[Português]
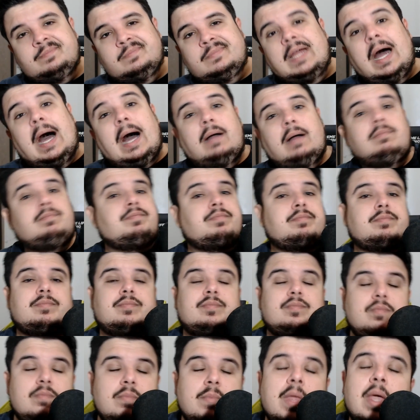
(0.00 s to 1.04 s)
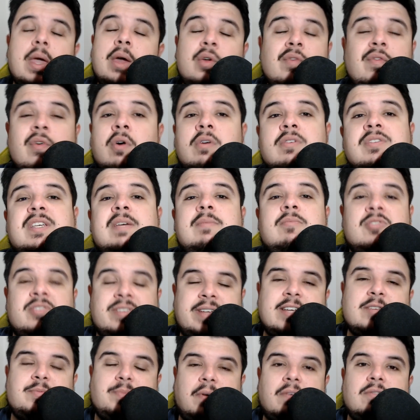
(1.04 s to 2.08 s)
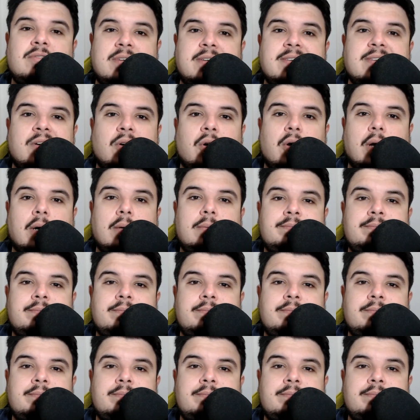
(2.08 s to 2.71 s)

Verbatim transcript: Tá. Eu não vou conseguir mostrar isso pra vocês agora.